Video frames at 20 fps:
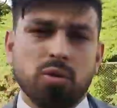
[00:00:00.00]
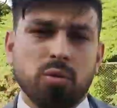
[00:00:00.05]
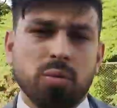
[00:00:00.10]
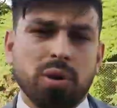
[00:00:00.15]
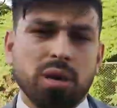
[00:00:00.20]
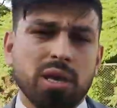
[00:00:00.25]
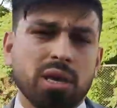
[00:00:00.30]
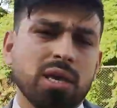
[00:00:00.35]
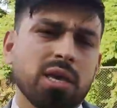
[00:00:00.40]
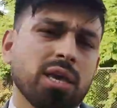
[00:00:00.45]
नौ
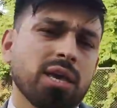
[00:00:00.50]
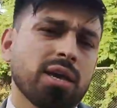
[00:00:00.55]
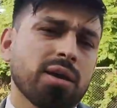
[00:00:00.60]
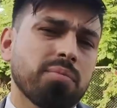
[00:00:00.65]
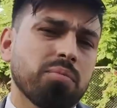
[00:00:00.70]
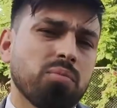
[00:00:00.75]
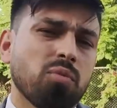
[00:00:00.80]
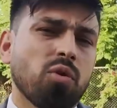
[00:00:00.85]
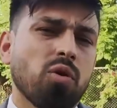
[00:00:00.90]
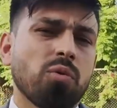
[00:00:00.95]
मई एक
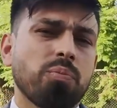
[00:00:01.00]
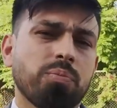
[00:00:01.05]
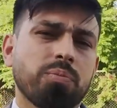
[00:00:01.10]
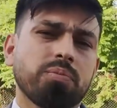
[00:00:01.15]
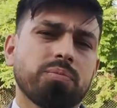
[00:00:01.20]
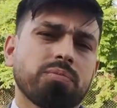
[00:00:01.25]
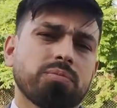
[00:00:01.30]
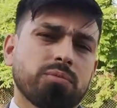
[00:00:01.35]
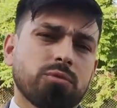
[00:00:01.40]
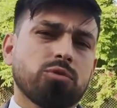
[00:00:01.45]
मोब
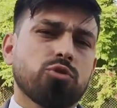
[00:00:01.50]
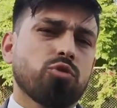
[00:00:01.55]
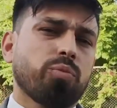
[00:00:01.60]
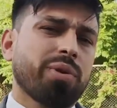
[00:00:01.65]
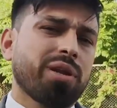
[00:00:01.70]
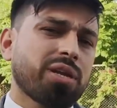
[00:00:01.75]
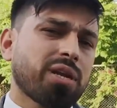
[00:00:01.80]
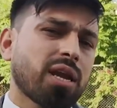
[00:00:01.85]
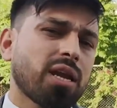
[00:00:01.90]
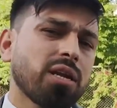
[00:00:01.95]
जो
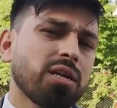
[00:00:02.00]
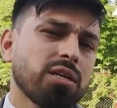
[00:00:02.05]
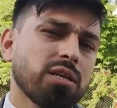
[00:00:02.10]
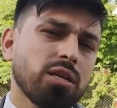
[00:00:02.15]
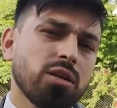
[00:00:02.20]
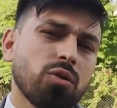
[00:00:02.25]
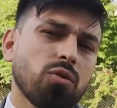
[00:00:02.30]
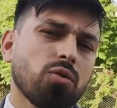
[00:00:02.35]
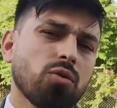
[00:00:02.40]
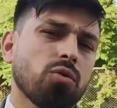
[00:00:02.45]

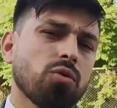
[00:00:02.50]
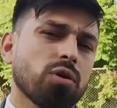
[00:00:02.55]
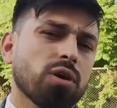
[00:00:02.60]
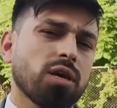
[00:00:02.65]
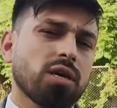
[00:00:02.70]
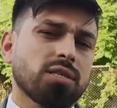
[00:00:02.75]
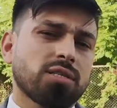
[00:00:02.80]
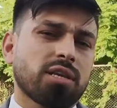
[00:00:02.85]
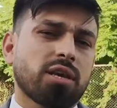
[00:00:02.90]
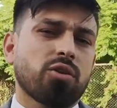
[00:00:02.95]
मैंटेलिटी लोगों
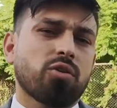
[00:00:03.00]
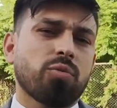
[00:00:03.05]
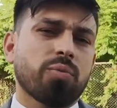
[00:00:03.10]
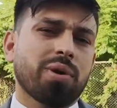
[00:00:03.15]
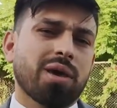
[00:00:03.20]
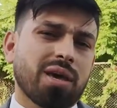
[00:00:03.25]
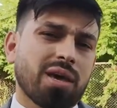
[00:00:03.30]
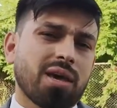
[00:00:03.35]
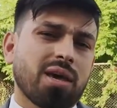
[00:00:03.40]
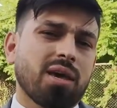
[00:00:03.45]
के जहनों
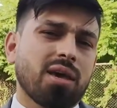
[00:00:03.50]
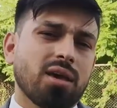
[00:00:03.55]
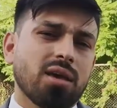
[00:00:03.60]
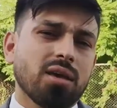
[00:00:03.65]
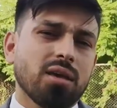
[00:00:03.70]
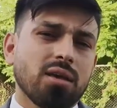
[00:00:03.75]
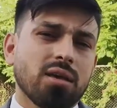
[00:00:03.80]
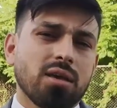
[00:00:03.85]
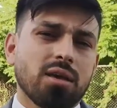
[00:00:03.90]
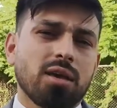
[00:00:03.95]
में है
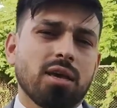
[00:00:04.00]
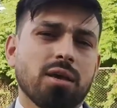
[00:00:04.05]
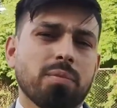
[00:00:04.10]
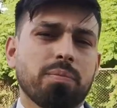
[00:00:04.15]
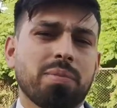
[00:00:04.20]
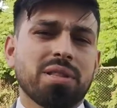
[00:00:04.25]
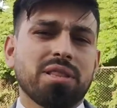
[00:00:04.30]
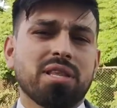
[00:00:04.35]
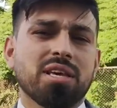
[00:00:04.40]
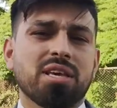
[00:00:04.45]

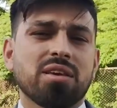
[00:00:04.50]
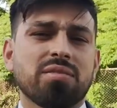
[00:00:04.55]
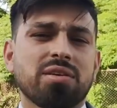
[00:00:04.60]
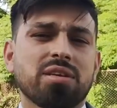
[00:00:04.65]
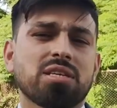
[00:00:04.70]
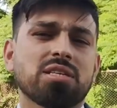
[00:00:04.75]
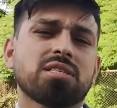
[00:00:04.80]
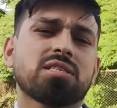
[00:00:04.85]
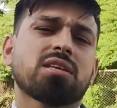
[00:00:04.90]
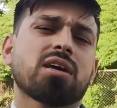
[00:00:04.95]
एक बंदी की
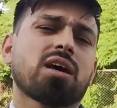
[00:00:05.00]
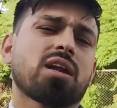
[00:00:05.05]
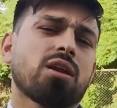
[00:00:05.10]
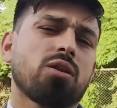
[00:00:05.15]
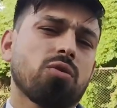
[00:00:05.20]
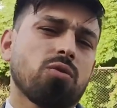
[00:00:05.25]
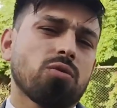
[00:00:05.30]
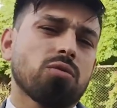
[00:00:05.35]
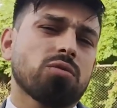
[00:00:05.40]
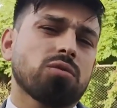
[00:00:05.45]
वजह से सारे
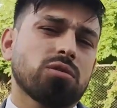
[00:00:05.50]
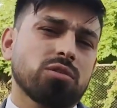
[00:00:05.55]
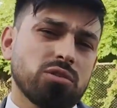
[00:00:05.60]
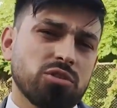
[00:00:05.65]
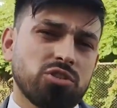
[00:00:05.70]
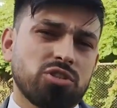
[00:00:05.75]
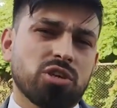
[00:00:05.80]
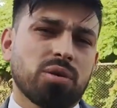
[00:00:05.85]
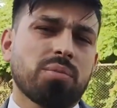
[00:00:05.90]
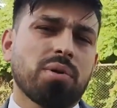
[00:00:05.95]
लोग
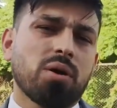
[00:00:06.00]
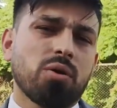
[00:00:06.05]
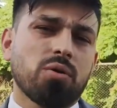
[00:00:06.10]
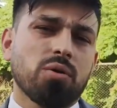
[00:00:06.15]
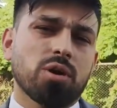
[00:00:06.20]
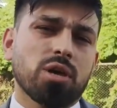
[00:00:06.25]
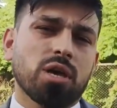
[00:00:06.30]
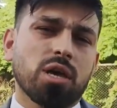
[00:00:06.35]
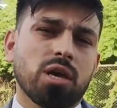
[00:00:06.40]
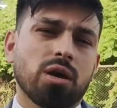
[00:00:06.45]
जमा
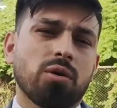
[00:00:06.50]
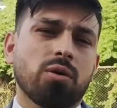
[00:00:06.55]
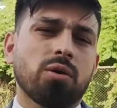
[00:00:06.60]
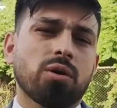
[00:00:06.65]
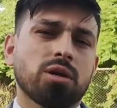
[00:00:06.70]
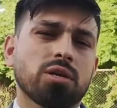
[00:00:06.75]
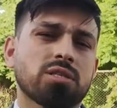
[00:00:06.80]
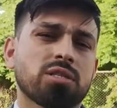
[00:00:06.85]
होके और